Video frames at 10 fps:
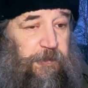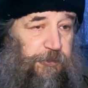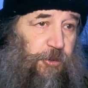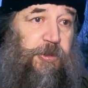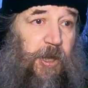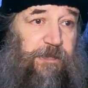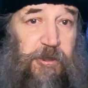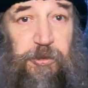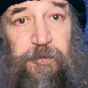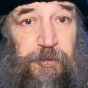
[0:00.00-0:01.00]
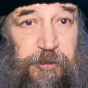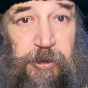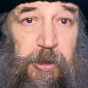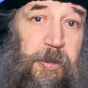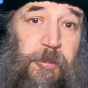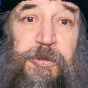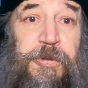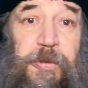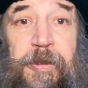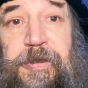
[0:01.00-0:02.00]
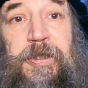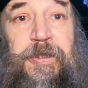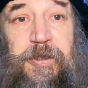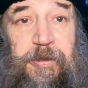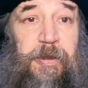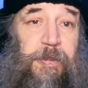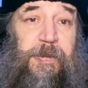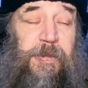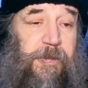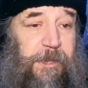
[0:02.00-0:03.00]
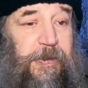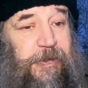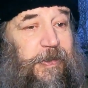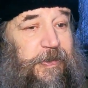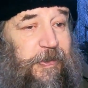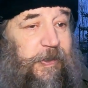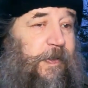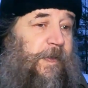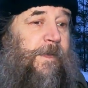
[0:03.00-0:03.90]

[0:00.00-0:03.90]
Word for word: И вдруг я вижу вот мужское и женское, например, передача,